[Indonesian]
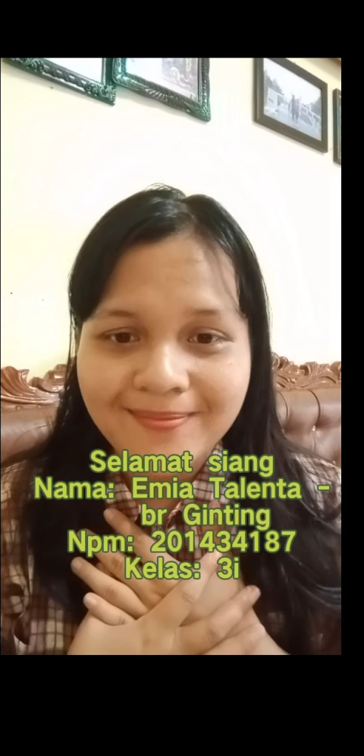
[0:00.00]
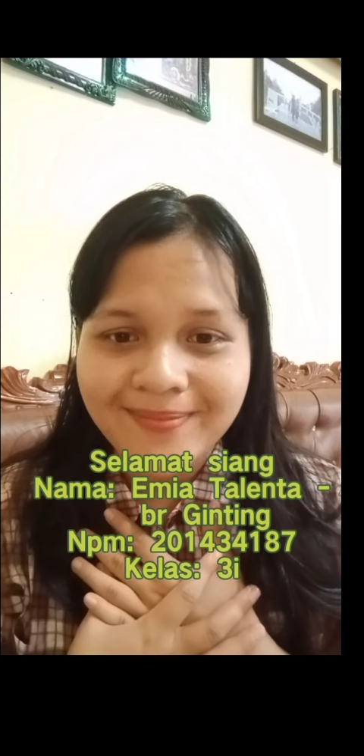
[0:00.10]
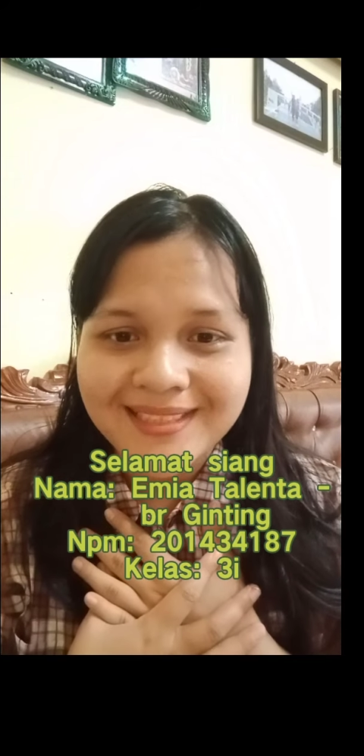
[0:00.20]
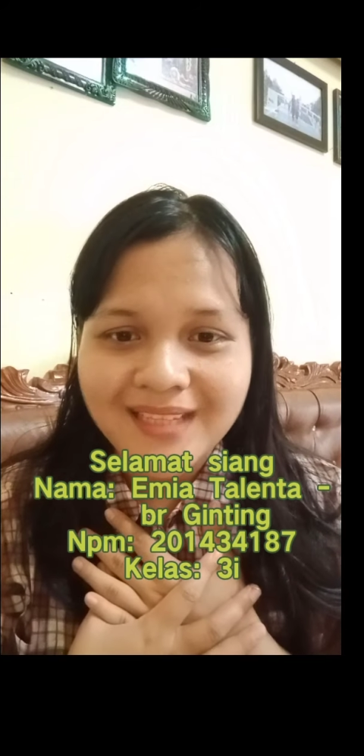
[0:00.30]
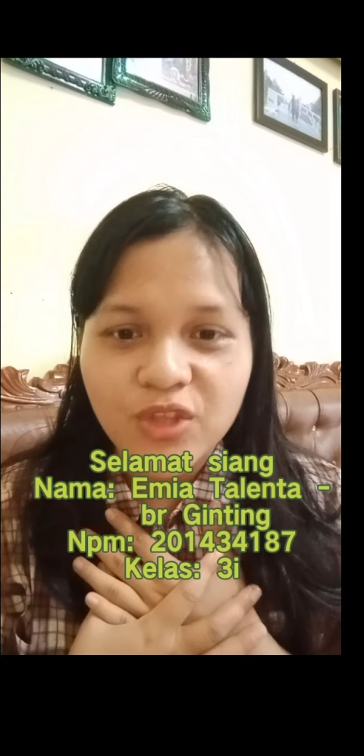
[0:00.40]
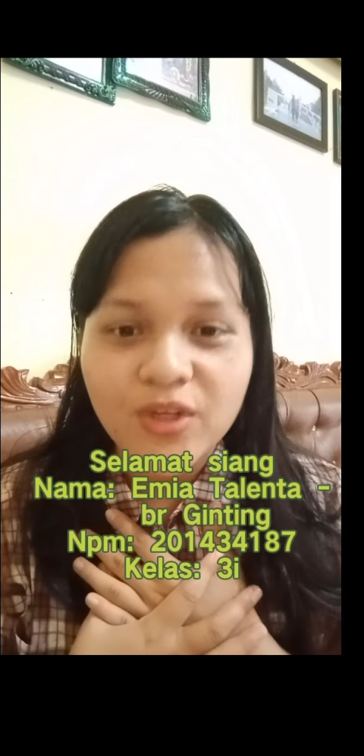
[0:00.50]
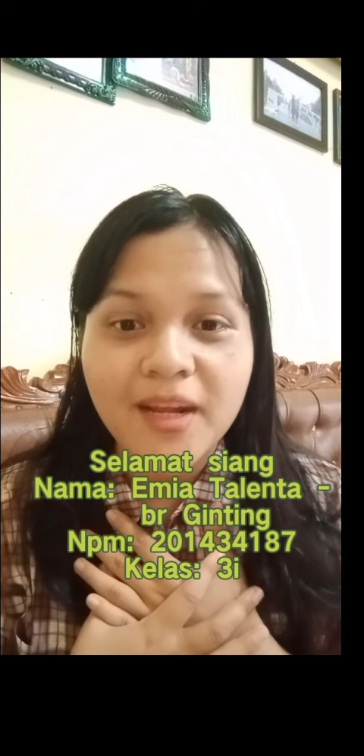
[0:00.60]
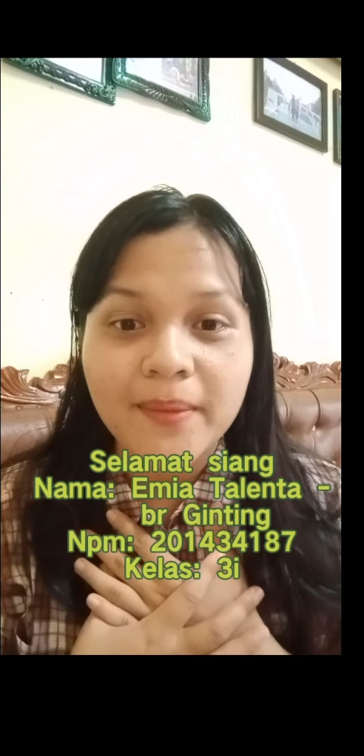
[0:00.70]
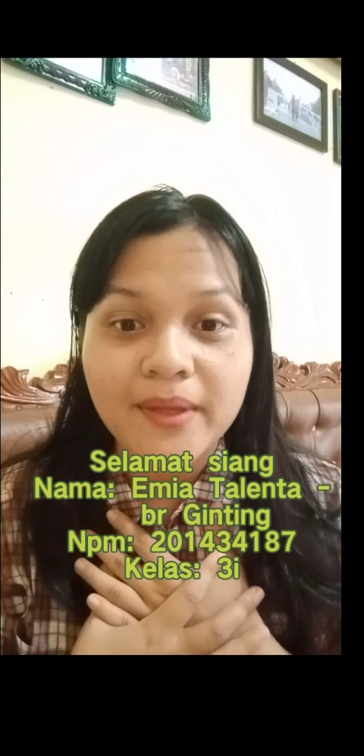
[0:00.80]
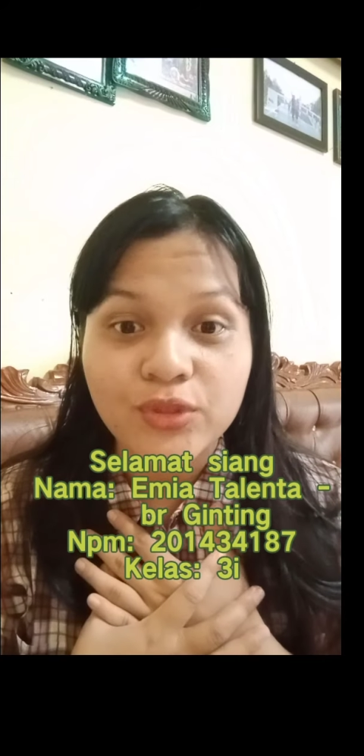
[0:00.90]

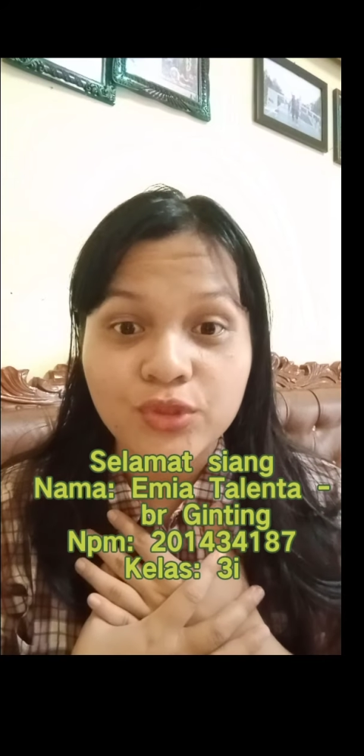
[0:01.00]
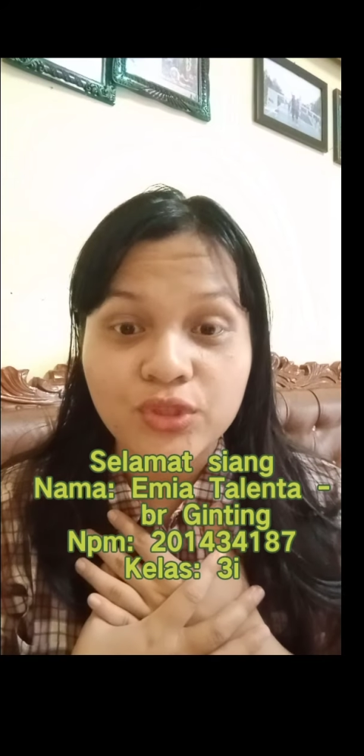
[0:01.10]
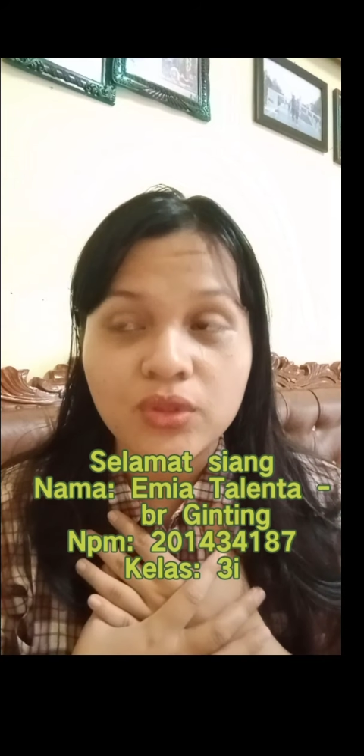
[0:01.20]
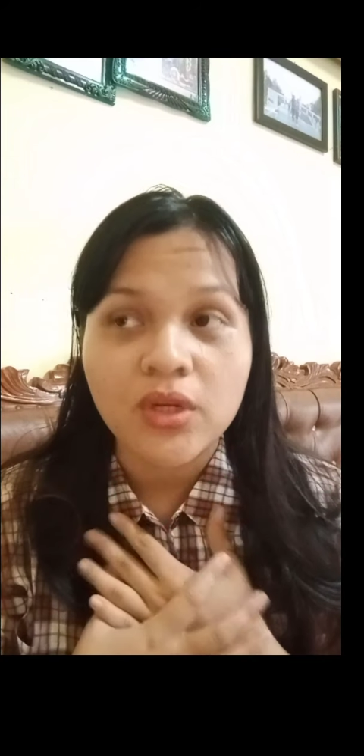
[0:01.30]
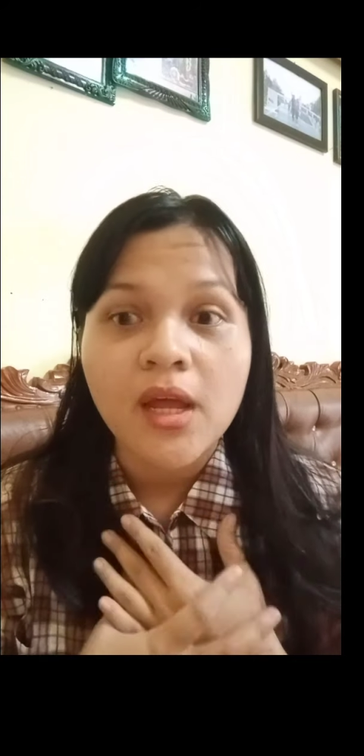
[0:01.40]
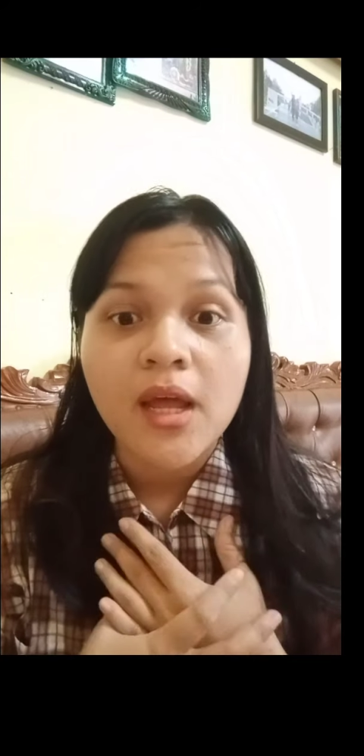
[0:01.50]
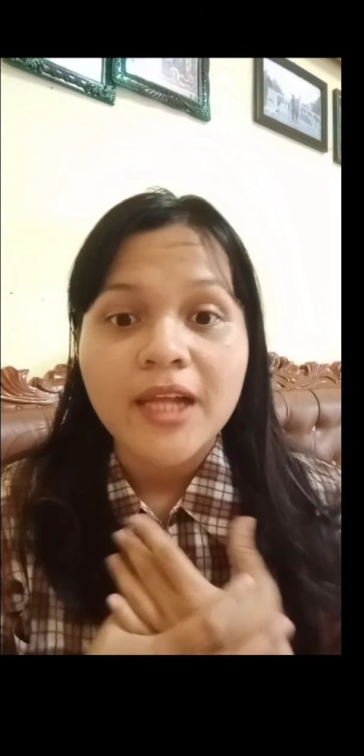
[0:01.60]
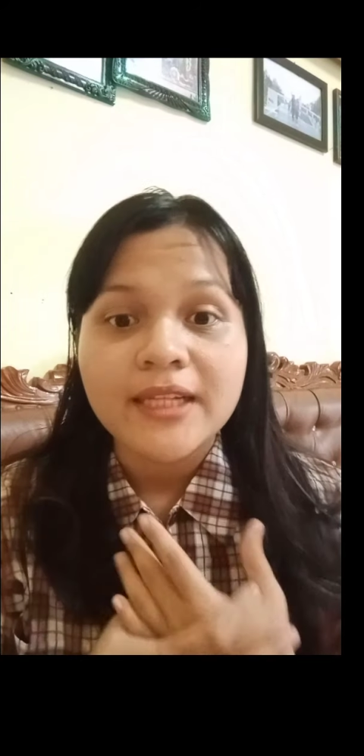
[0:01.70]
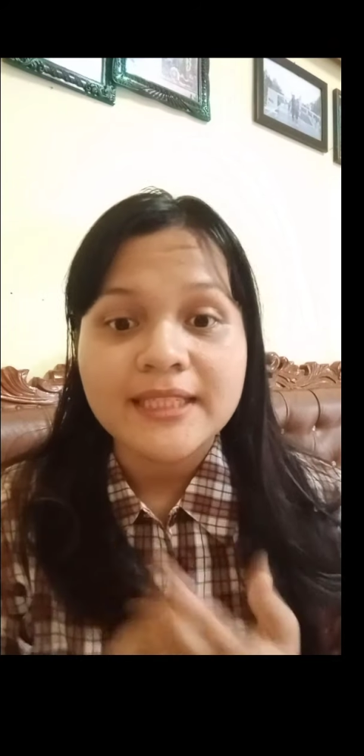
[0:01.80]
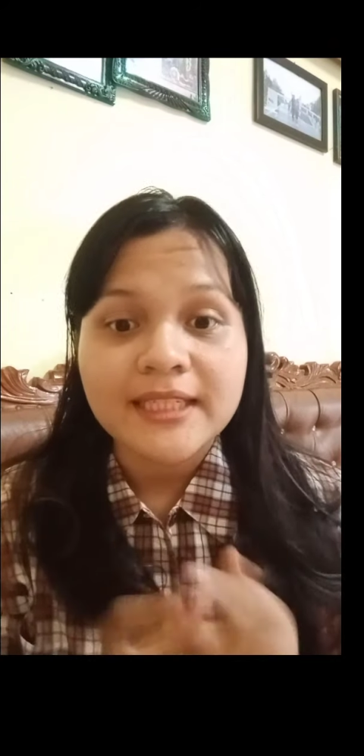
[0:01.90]
201434187.